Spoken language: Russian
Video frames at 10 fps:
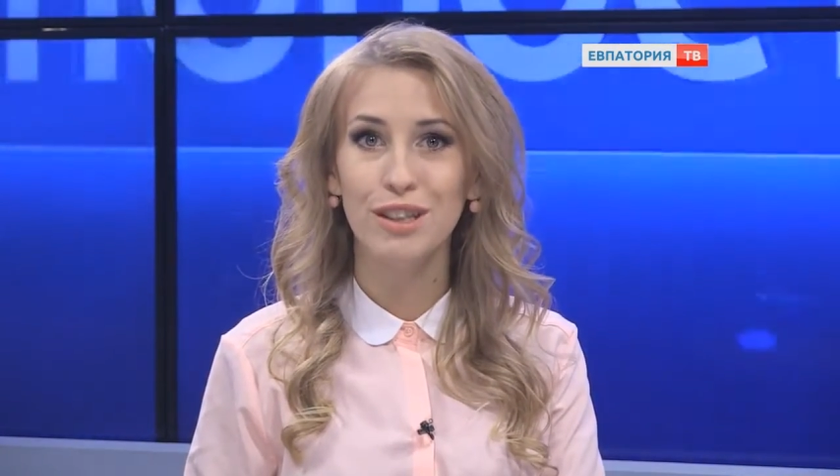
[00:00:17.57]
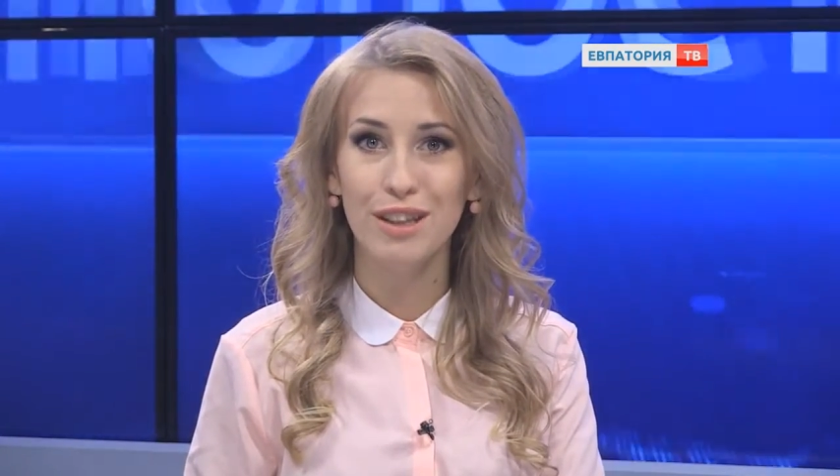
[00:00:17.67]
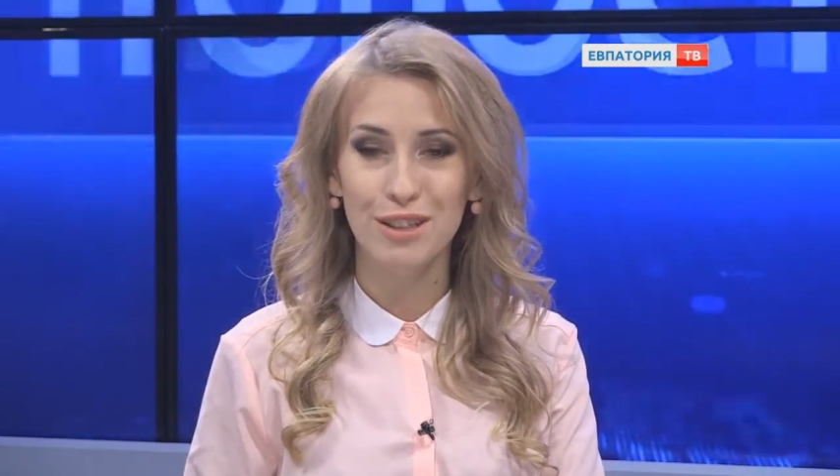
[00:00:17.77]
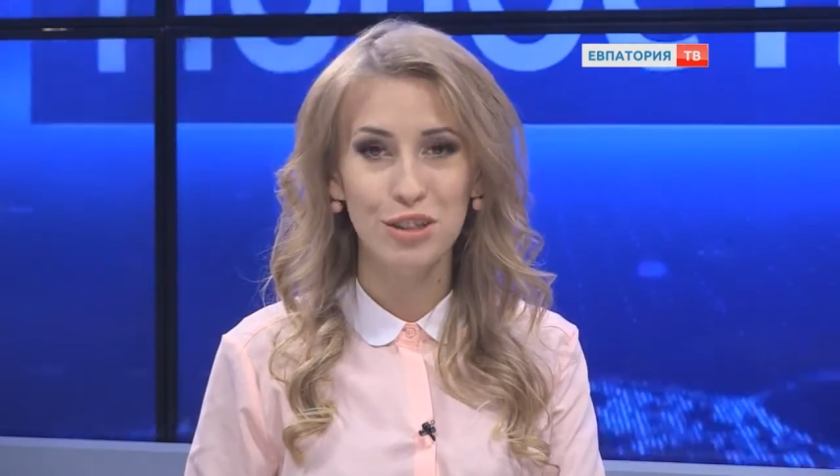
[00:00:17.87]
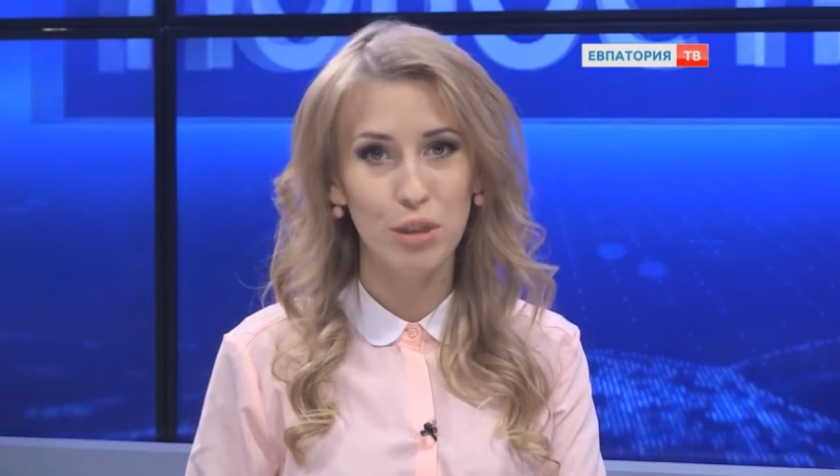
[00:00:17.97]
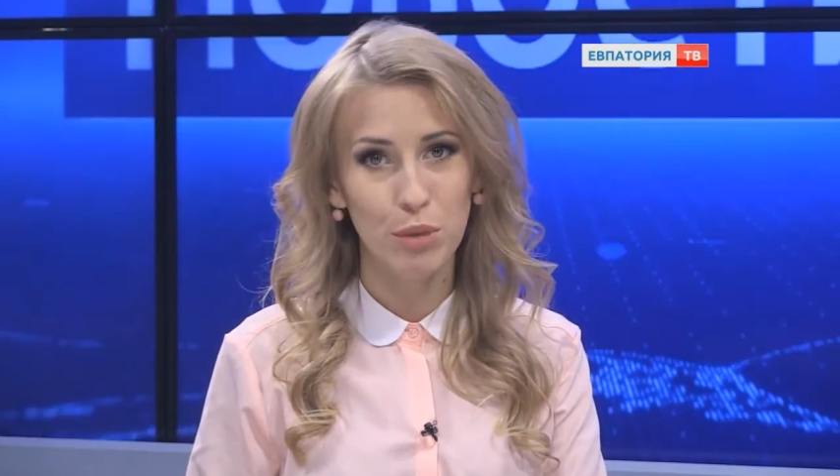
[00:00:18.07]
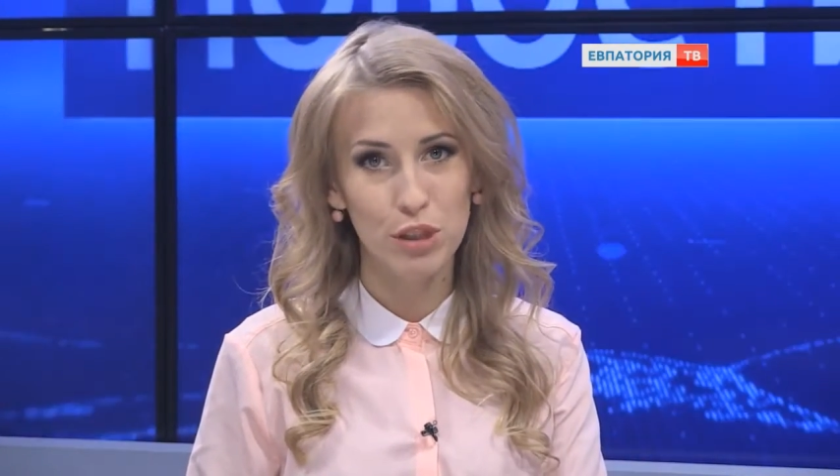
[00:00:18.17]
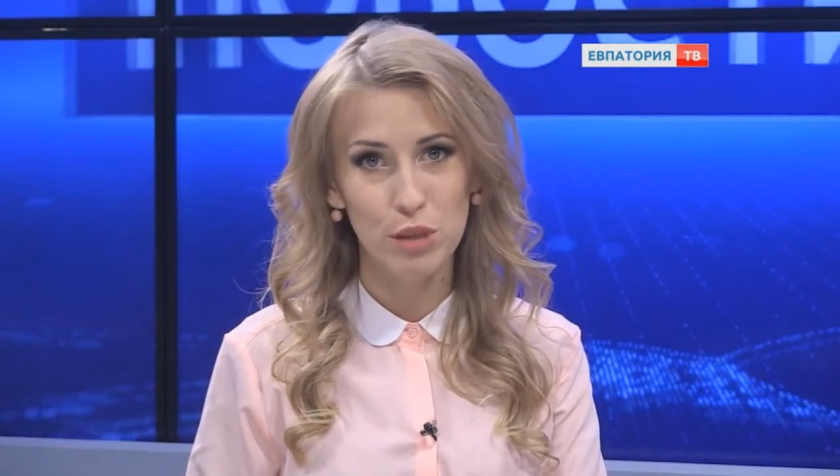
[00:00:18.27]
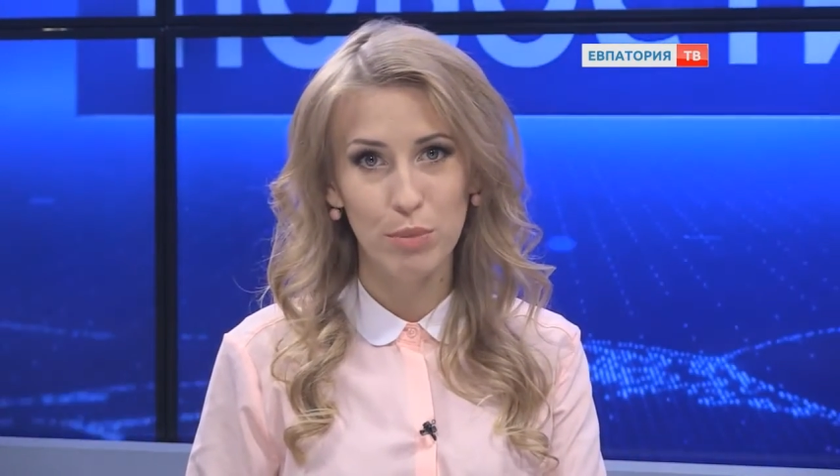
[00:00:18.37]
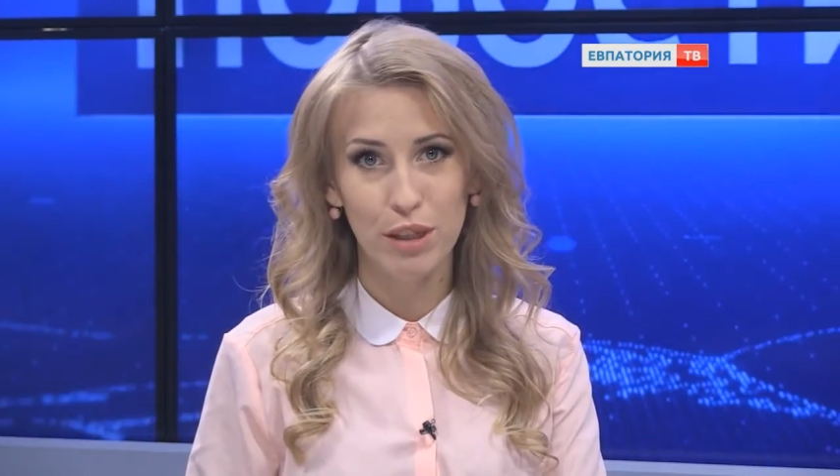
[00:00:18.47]
и наш
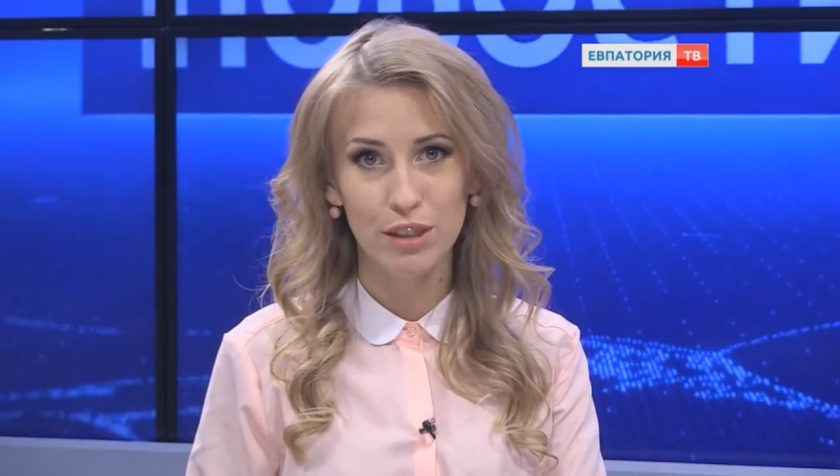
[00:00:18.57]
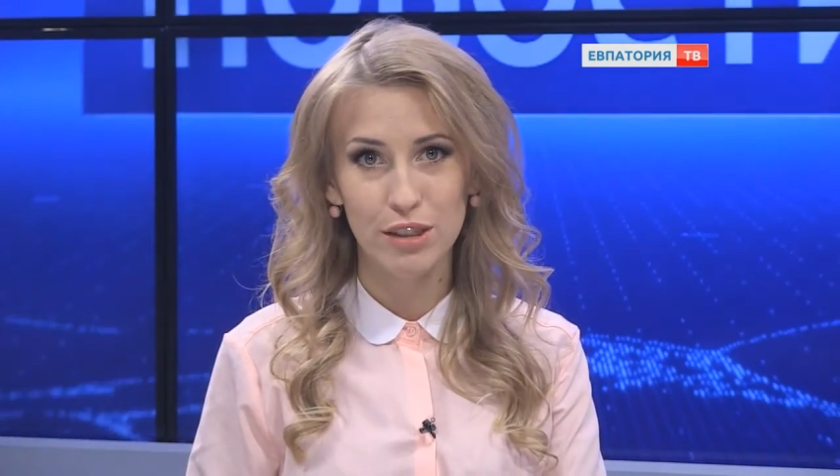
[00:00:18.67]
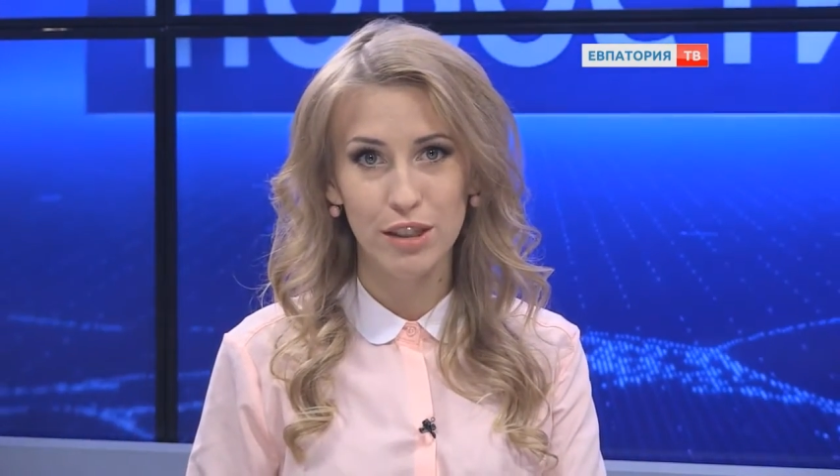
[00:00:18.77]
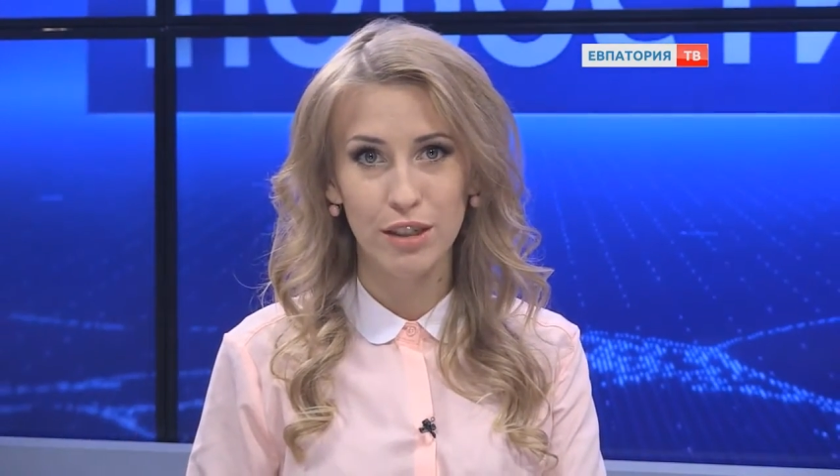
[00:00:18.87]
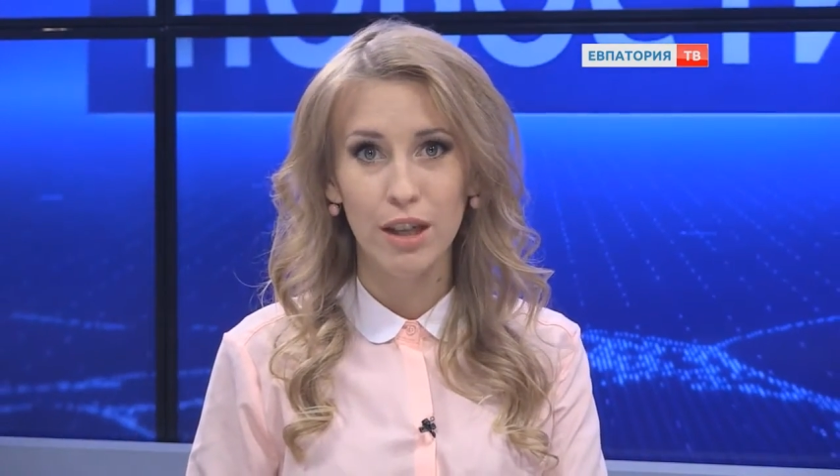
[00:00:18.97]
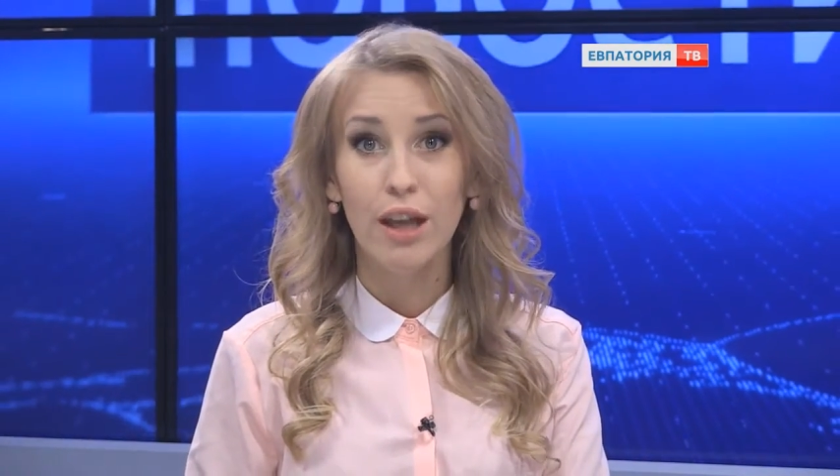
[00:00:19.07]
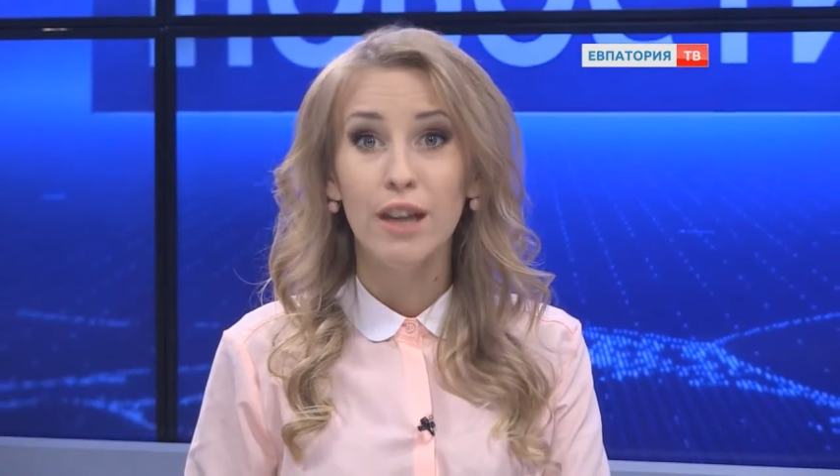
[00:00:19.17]
домашний поединок.